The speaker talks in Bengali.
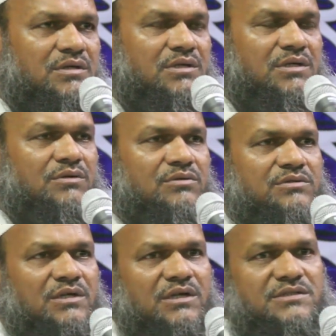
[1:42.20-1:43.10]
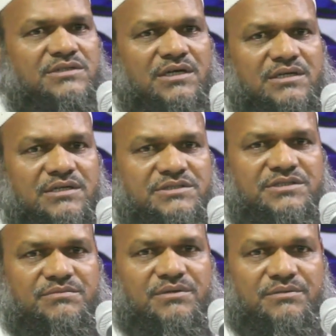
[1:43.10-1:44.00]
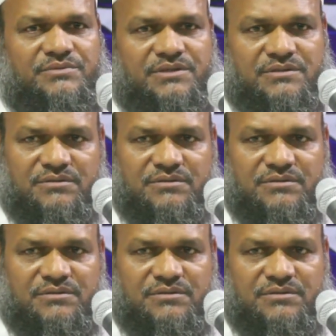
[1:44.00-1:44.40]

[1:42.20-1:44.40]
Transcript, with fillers: আল্লাহ তালা যাকে যেভাবে